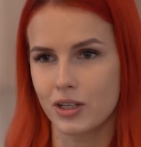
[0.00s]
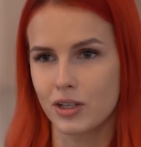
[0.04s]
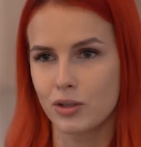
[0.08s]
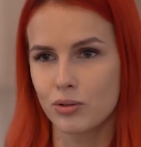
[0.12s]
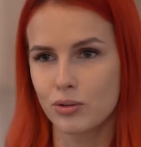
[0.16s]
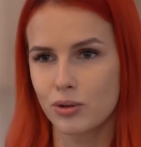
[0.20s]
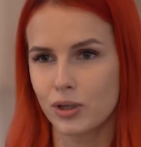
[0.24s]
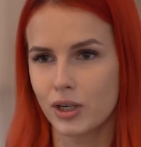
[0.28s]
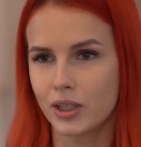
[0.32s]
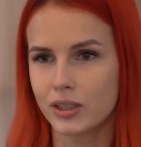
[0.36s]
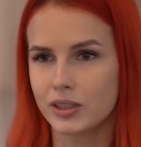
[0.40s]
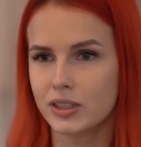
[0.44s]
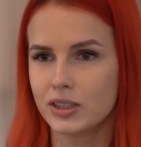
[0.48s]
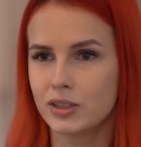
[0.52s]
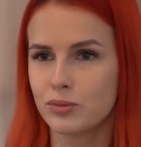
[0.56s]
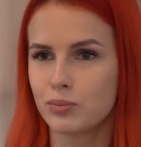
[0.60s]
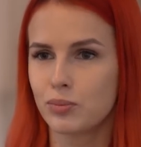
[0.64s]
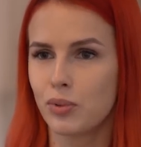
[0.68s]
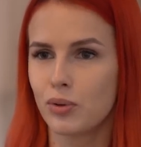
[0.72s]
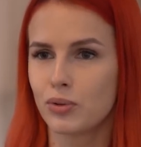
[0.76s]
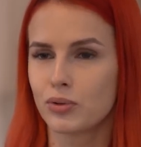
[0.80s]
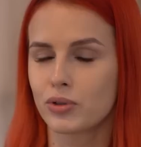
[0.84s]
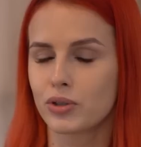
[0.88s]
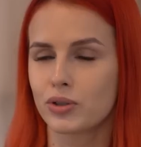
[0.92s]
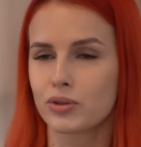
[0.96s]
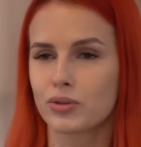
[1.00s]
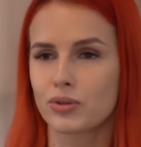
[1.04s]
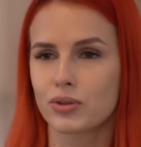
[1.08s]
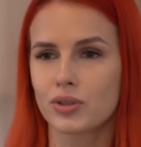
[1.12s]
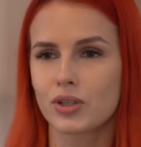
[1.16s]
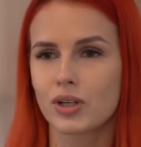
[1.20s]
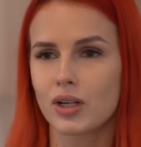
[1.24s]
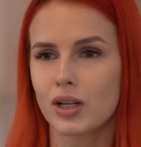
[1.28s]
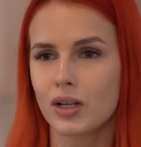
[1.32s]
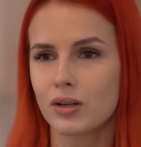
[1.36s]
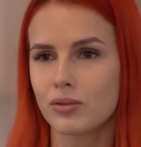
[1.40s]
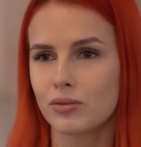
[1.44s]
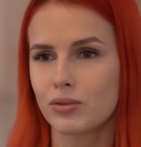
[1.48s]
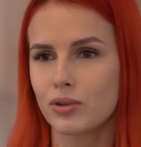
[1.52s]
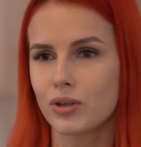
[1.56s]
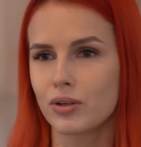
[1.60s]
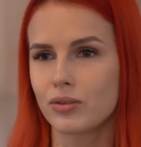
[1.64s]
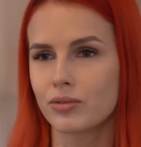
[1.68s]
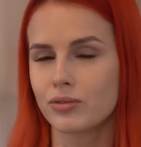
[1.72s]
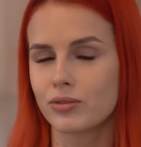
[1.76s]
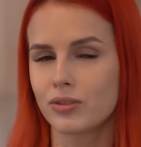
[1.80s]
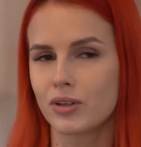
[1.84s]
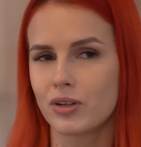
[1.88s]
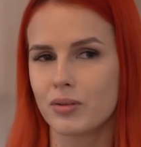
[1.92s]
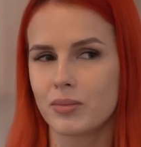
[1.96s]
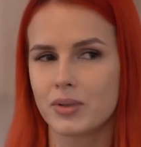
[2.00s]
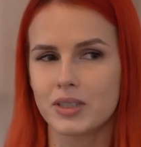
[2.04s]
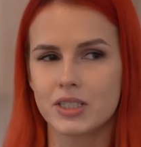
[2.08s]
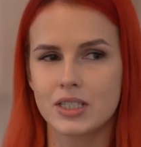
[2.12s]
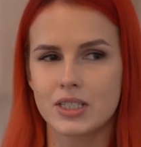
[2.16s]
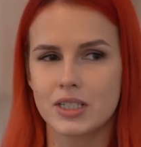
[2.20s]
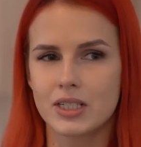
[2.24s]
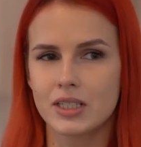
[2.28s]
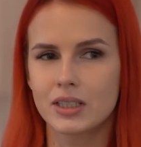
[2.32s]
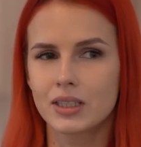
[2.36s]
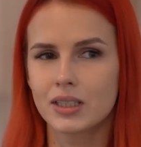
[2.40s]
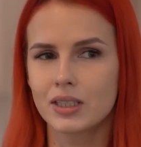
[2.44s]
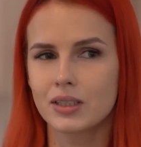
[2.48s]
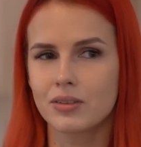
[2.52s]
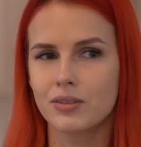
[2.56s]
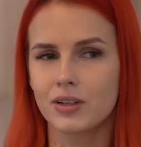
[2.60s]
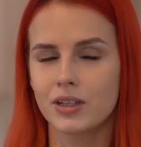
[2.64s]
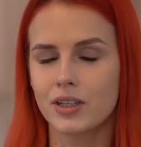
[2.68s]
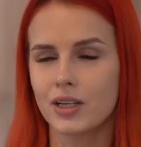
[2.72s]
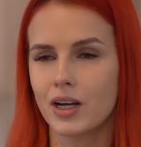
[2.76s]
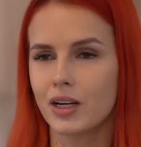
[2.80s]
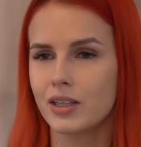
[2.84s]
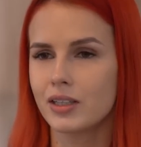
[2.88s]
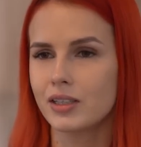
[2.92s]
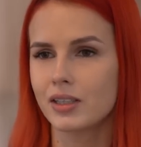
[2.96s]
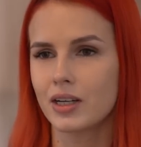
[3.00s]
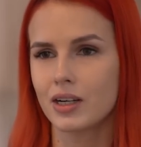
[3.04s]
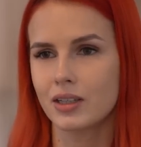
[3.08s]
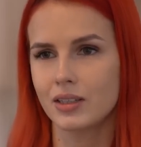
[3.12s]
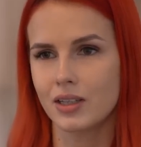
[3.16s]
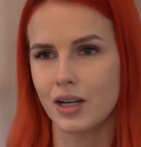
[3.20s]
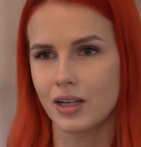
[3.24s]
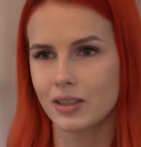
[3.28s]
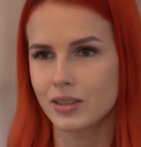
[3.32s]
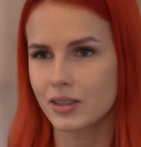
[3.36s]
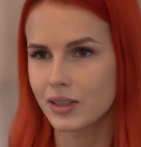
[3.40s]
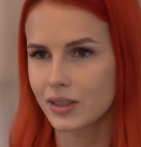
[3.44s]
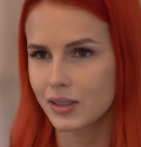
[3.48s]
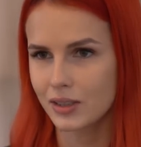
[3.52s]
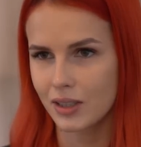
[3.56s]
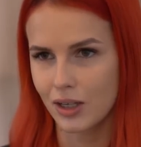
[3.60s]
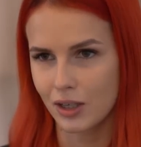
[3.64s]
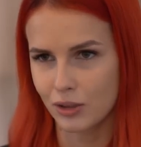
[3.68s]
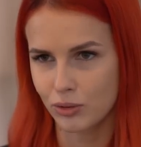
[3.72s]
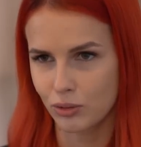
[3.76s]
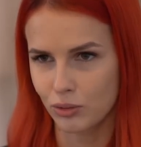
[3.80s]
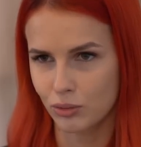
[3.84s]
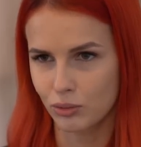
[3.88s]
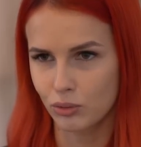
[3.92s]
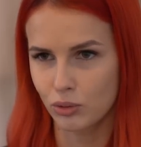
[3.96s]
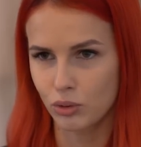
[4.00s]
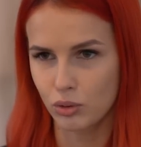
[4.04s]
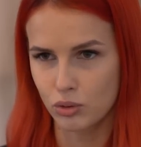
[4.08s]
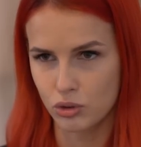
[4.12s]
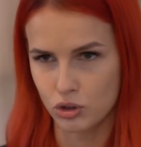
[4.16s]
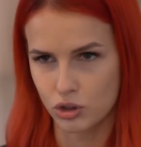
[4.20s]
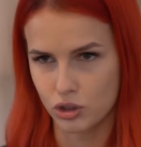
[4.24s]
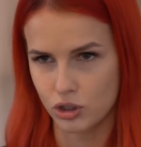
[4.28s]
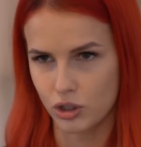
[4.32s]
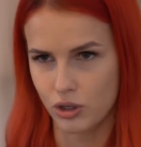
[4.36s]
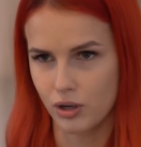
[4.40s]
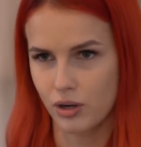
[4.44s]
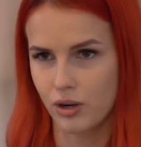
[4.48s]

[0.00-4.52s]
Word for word: и уходить полностью с головой в а, материнство я никогда не стану тоже.